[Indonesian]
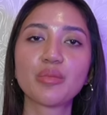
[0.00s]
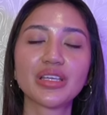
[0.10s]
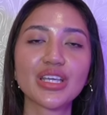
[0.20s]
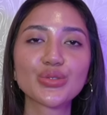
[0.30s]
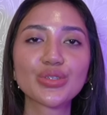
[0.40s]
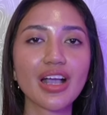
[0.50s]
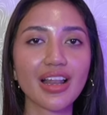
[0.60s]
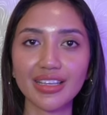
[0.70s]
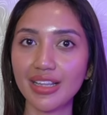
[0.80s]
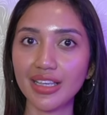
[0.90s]
namanya juga
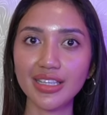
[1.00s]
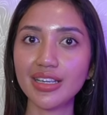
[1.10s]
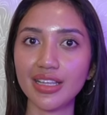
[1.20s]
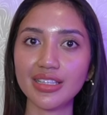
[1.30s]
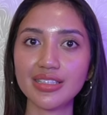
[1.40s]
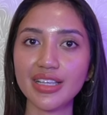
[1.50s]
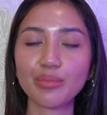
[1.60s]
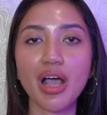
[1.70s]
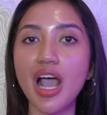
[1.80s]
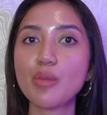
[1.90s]
lagi-lagi
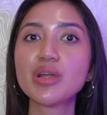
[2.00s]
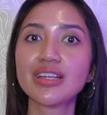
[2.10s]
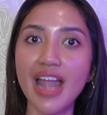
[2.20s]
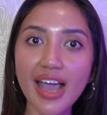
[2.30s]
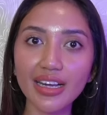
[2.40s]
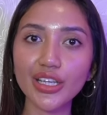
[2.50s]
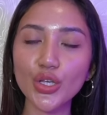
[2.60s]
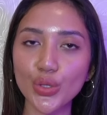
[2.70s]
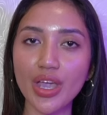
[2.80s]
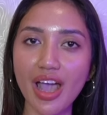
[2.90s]
netizen maha benar
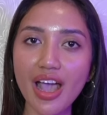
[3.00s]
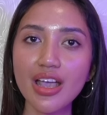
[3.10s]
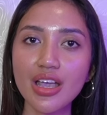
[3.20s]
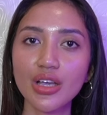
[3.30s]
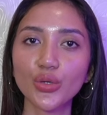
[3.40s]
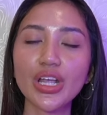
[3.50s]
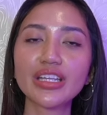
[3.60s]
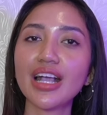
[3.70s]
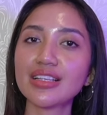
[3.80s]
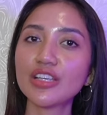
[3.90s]
gitu ya. Udah
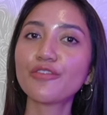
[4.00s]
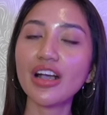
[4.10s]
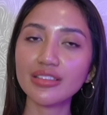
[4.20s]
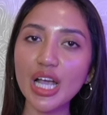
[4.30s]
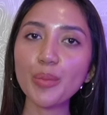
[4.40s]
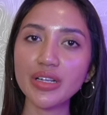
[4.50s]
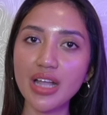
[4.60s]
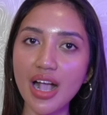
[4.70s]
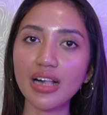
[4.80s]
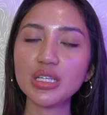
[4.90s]
dikasih fakta
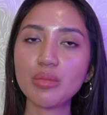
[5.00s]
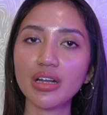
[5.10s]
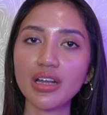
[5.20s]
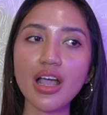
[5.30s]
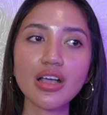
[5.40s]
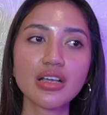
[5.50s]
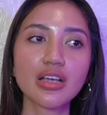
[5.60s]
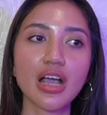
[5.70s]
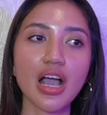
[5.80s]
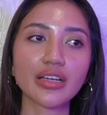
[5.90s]
padahal dimana
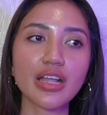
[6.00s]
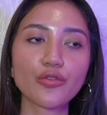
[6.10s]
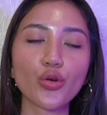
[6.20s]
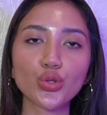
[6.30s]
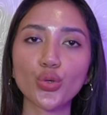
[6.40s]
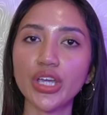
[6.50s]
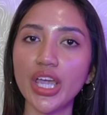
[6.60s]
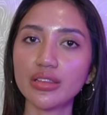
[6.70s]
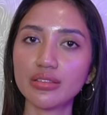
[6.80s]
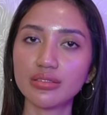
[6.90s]
ada foto
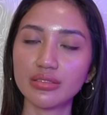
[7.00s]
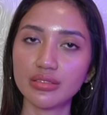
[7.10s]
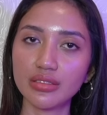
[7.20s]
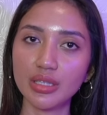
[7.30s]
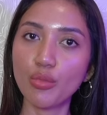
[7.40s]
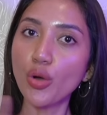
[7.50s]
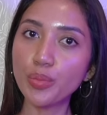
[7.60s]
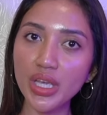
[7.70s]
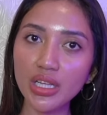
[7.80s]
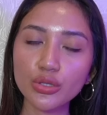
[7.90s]
Kate di
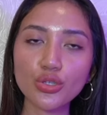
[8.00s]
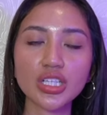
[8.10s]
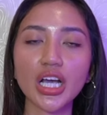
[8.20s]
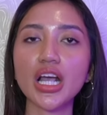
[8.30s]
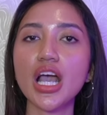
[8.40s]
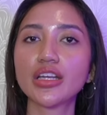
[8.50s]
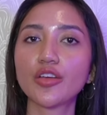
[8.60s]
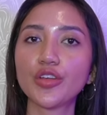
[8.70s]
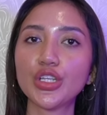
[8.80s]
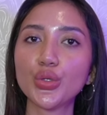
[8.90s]
mobil terus sekarang ada
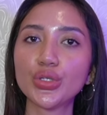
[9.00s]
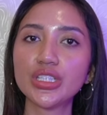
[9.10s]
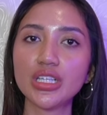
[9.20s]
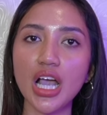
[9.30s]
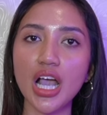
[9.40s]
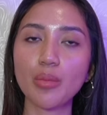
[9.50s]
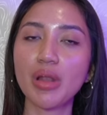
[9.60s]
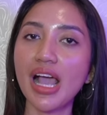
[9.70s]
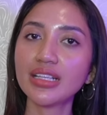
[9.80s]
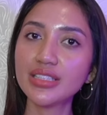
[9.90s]
video dia
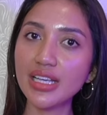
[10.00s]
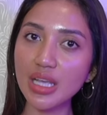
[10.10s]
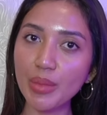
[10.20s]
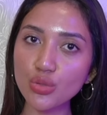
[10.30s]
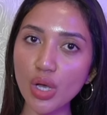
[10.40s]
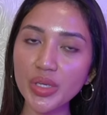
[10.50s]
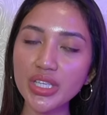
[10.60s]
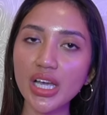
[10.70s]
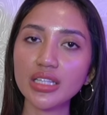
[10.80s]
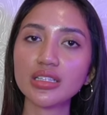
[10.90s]
belanja sama
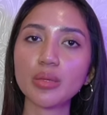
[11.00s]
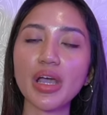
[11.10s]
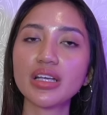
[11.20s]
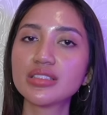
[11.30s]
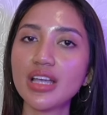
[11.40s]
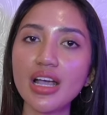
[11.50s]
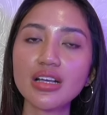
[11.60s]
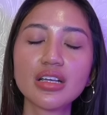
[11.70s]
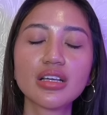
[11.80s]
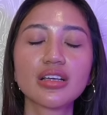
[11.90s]
suaminya tetap aja
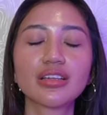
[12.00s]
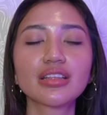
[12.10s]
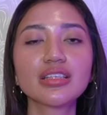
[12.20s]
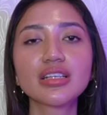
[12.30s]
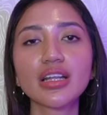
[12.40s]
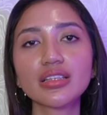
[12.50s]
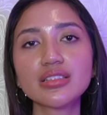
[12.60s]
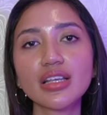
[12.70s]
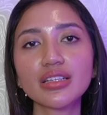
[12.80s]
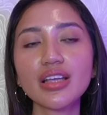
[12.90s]

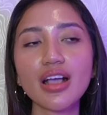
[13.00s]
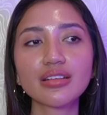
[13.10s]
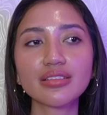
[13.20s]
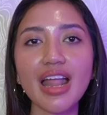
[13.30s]
netizen-netizen yang